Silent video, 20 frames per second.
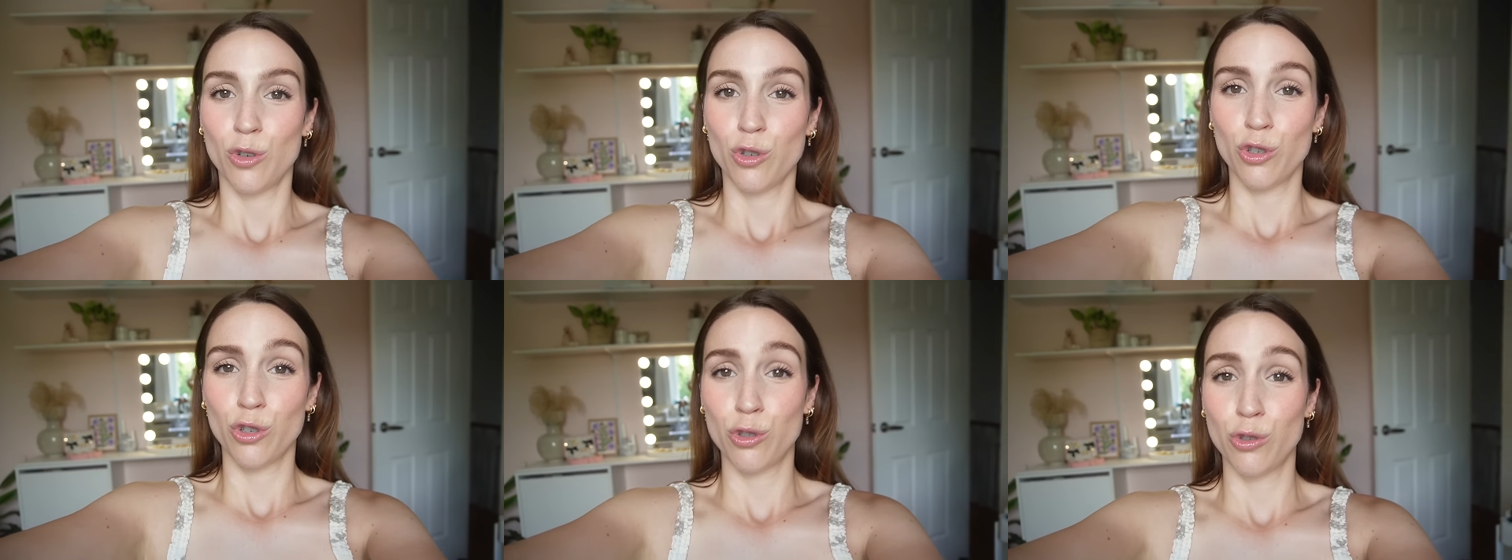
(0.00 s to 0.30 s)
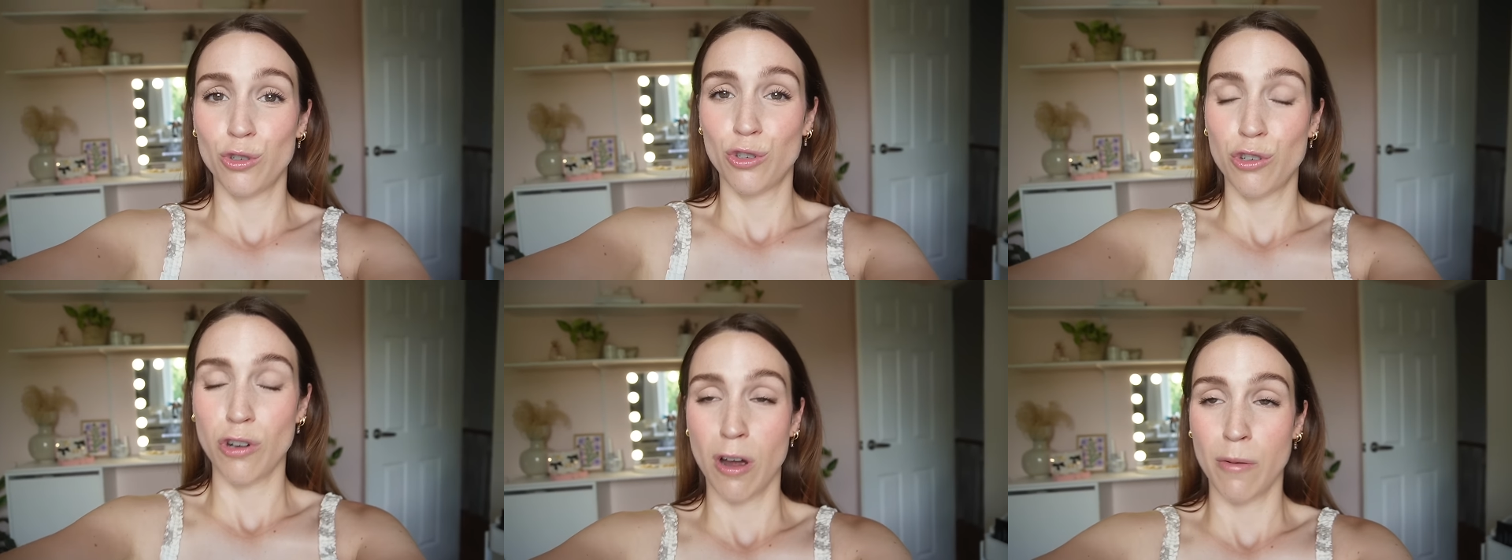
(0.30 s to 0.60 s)

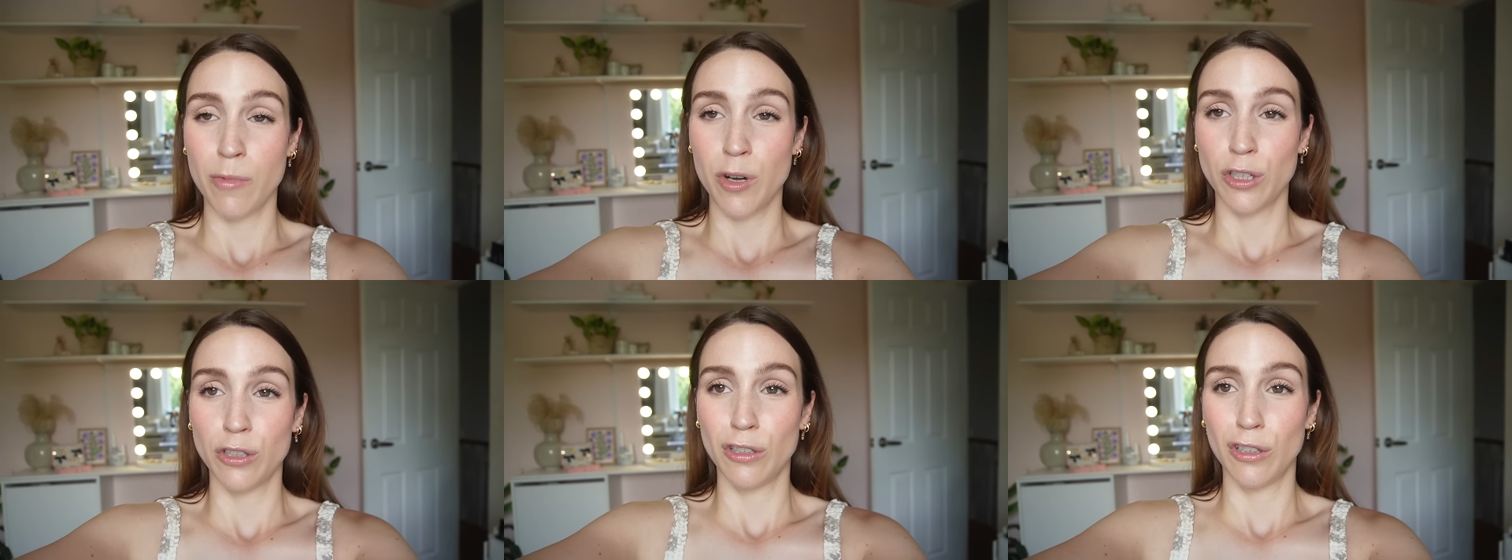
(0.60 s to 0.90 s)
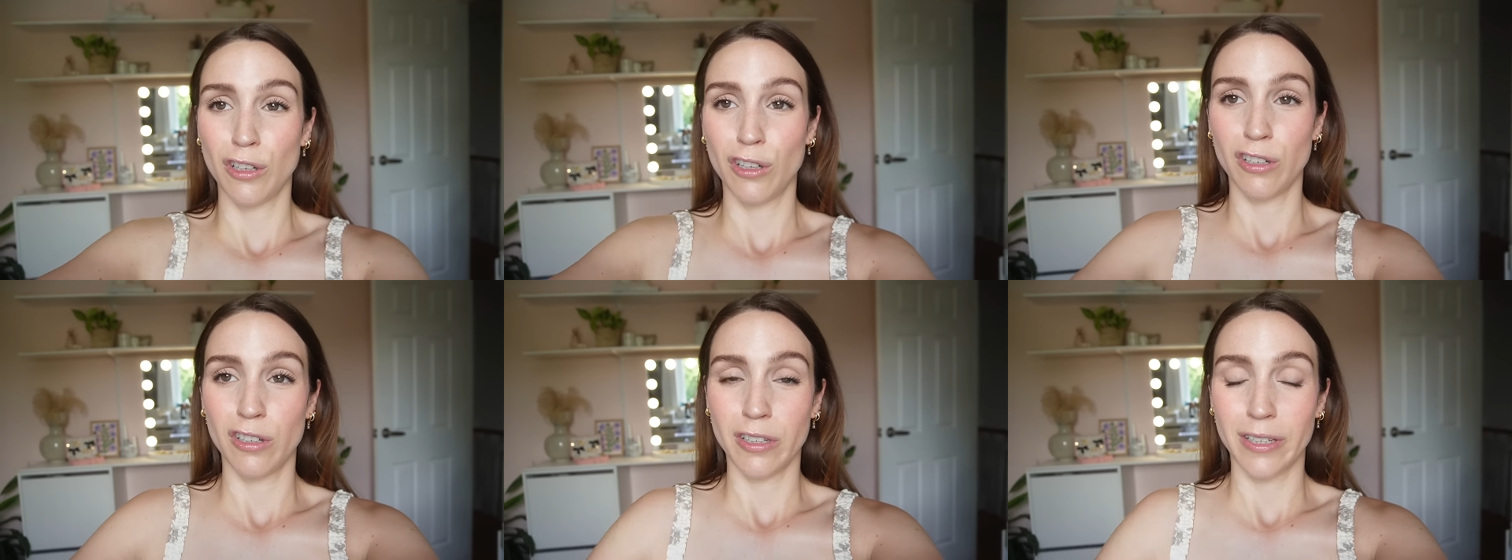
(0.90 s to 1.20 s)
Aujourd'hui, je suis en mode
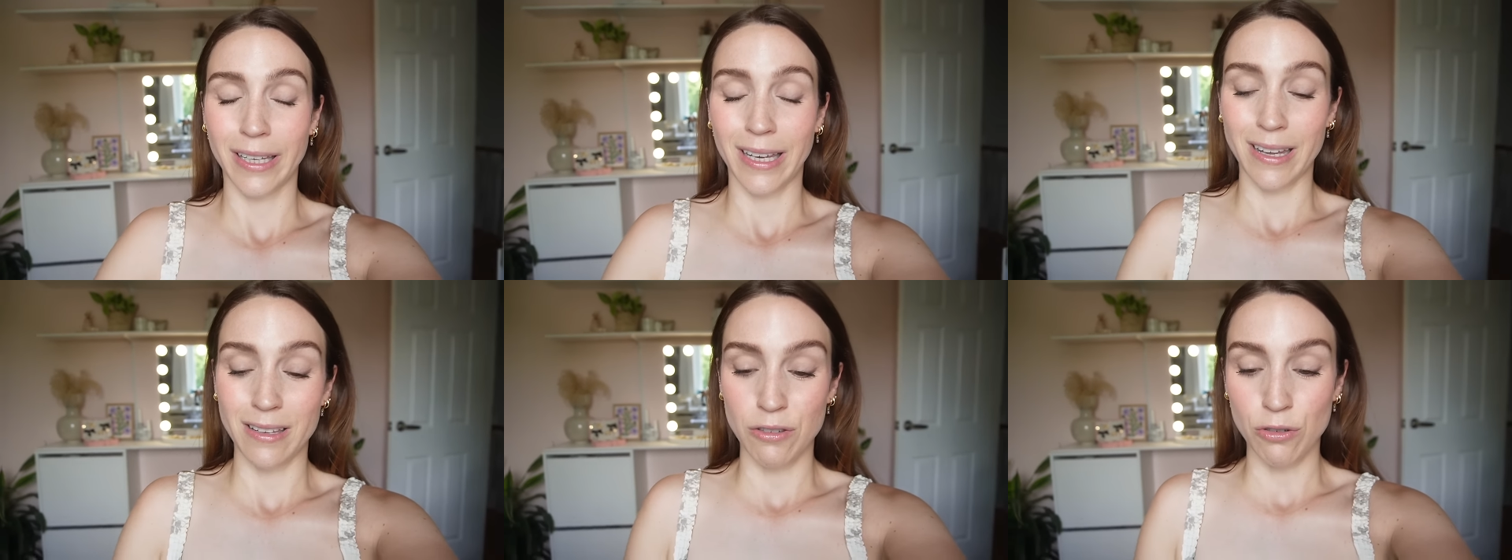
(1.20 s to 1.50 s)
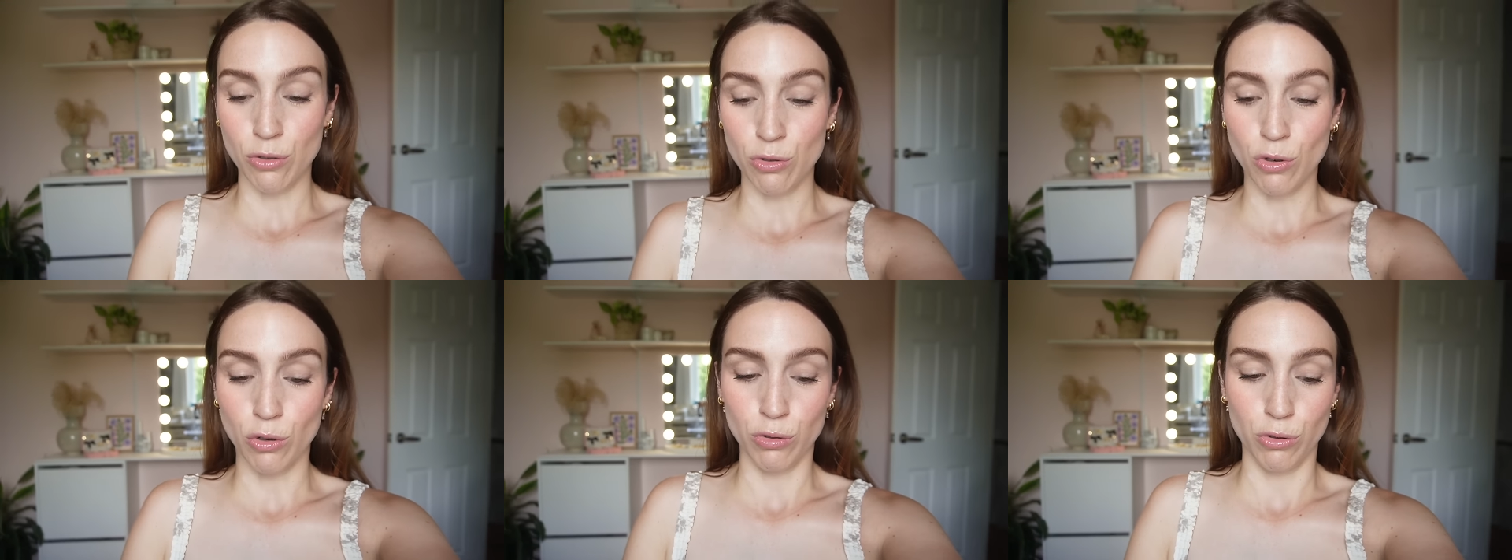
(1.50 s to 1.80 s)
euh,
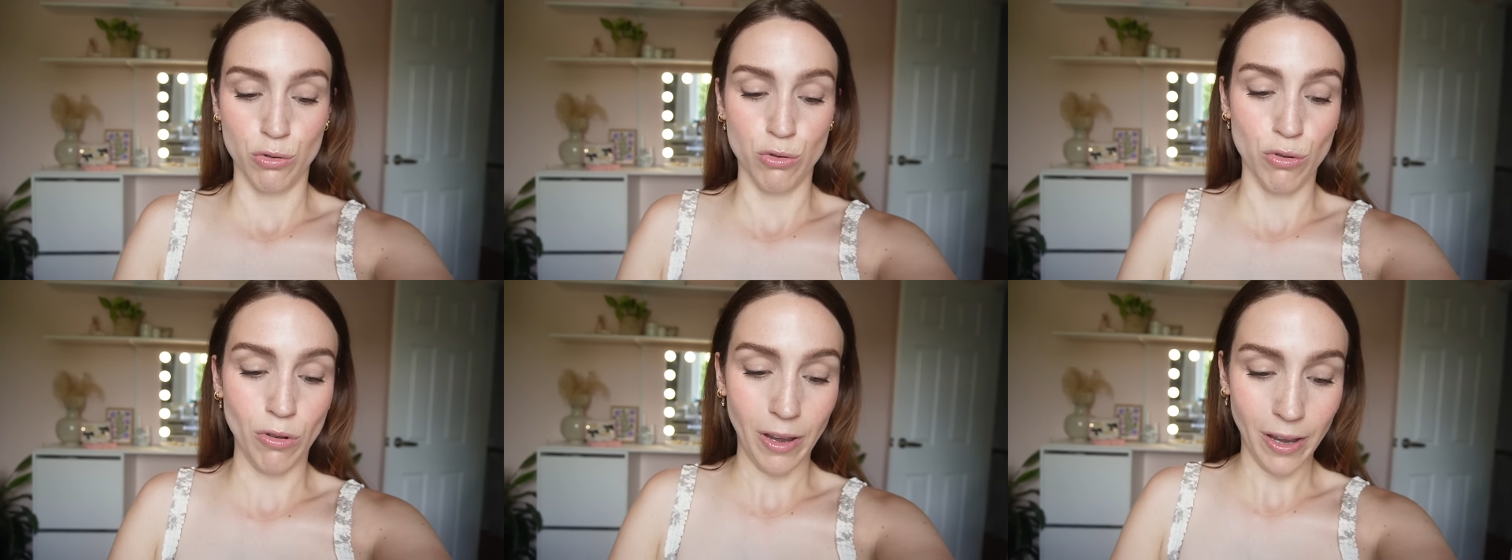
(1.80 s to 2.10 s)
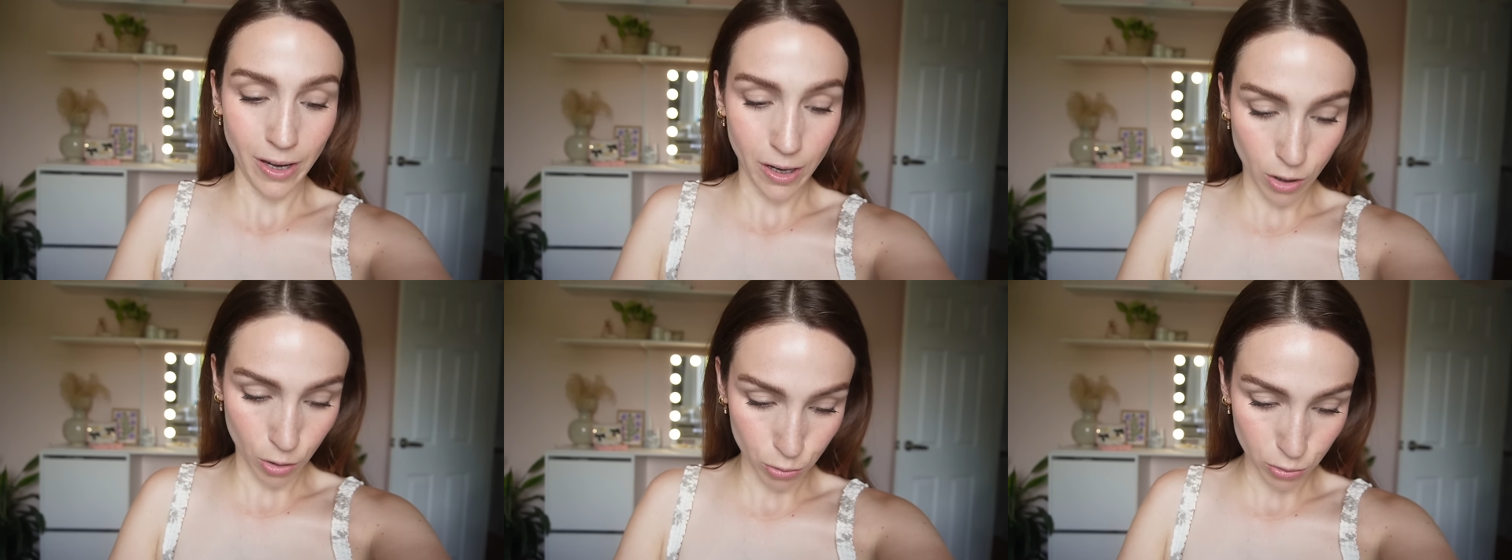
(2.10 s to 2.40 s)
création de contenu
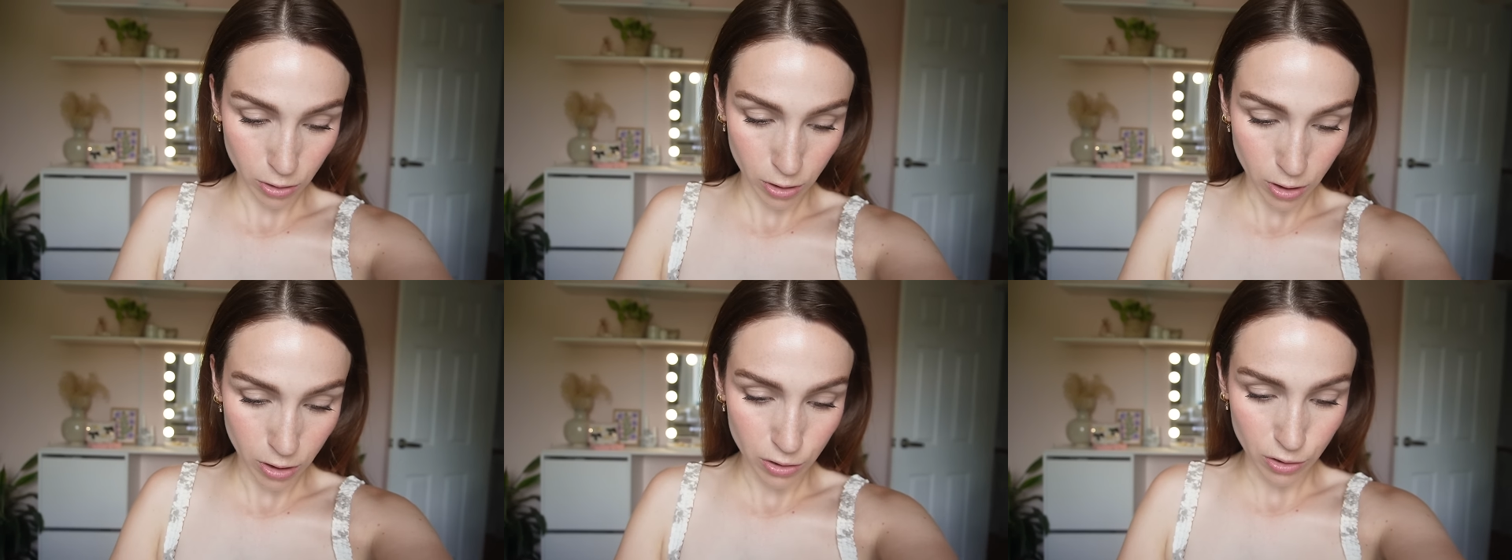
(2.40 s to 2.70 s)
et contrat.